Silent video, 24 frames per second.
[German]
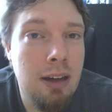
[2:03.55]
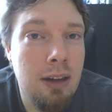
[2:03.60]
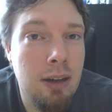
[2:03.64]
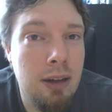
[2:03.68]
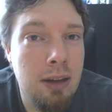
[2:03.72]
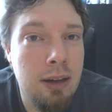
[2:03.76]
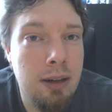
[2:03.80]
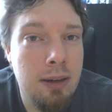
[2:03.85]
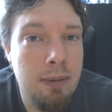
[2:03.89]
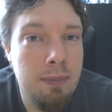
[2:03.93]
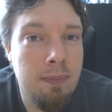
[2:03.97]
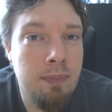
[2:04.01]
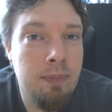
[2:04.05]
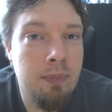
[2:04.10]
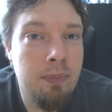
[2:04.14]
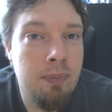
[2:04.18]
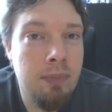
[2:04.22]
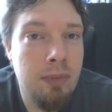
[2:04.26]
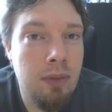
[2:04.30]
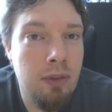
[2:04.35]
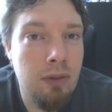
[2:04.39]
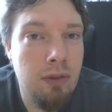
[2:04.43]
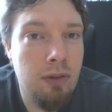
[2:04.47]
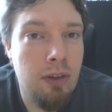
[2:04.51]

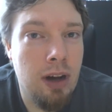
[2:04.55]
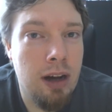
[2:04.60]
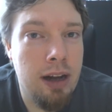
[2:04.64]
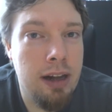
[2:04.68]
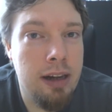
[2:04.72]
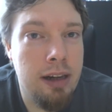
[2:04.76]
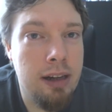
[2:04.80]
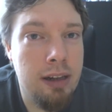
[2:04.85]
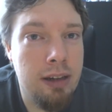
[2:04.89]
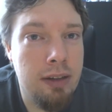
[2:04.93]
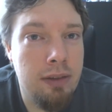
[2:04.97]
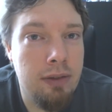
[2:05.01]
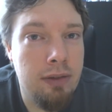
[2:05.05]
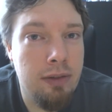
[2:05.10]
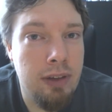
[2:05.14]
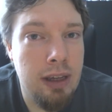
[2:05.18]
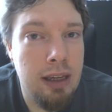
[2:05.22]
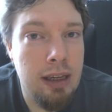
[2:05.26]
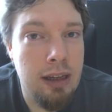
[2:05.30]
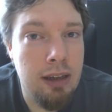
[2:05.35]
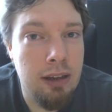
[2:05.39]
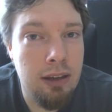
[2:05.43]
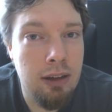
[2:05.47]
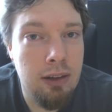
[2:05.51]
ähm, weil
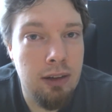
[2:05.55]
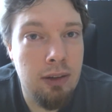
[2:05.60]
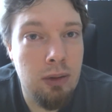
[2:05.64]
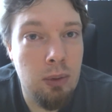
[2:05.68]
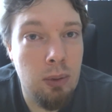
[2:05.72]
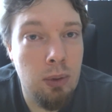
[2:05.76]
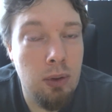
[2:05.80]
wegen ist